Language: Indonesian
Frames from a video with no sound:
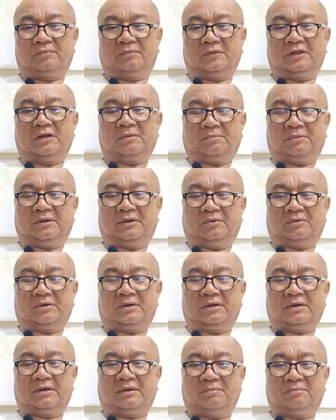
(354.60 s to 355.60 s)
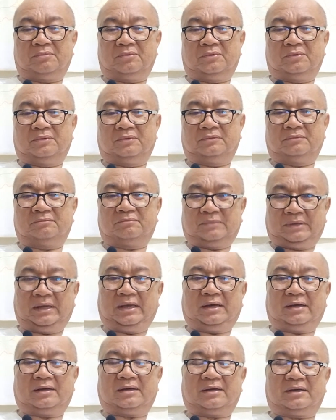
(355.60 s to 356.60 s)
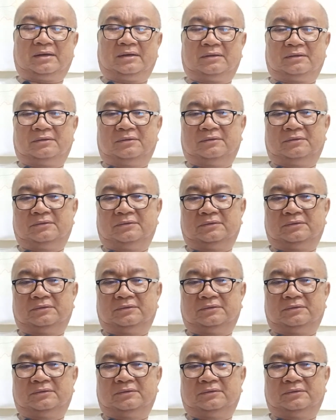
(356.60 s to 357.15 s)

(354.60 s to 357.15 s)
daripada orang kampung. Bayangkan itu.